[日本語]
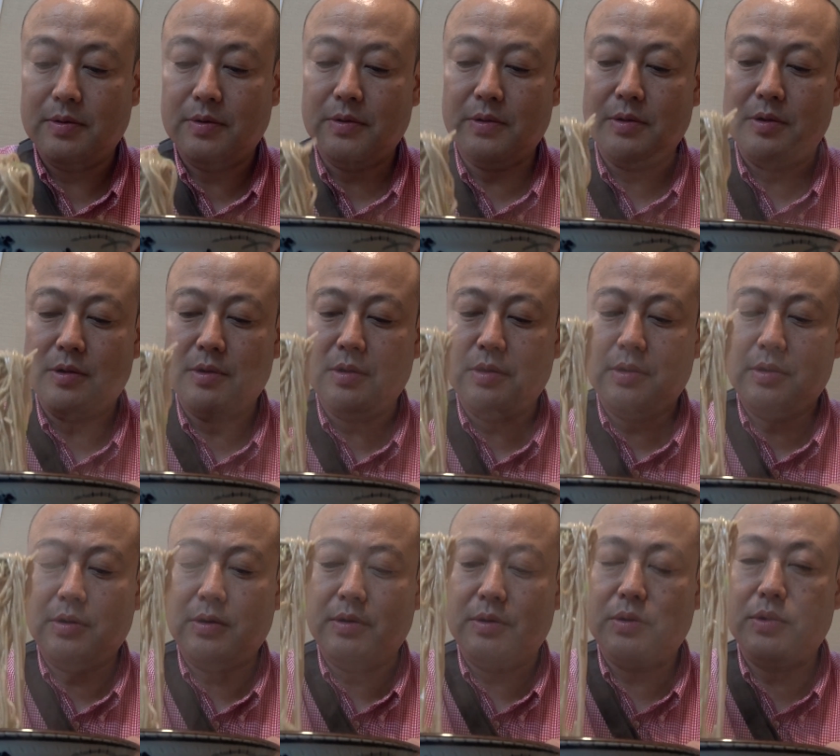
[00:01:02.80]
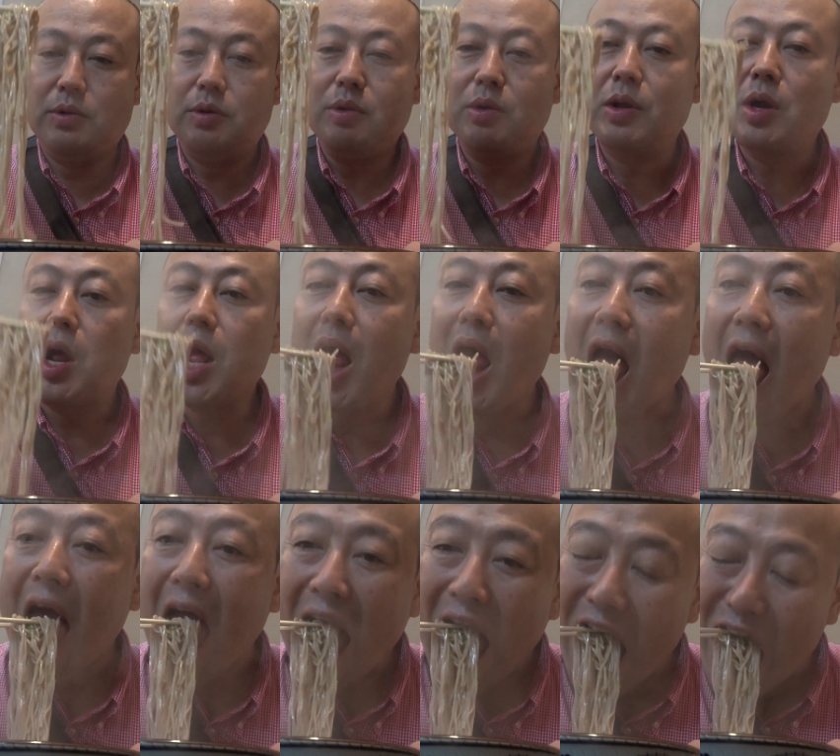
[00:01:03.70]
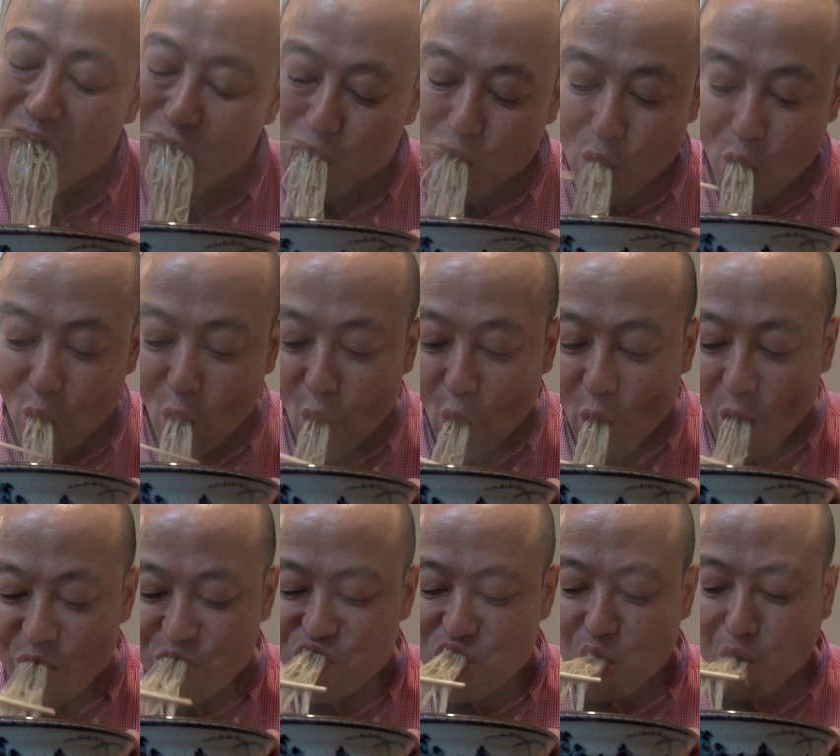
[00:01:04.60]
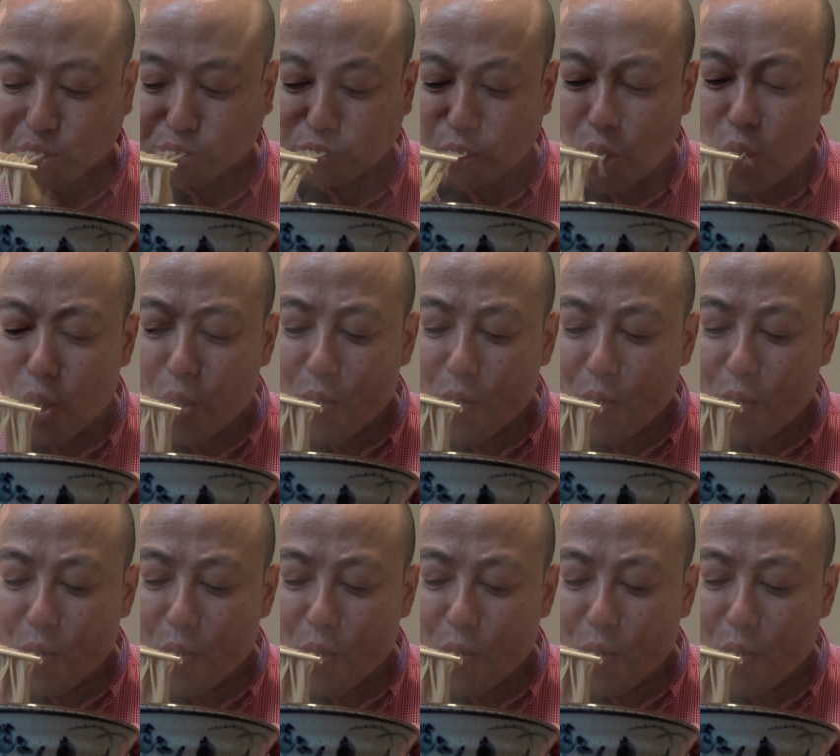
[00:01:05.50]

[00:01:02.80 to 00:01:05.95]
ニシンの甘露煮のトッピング、嬉しい。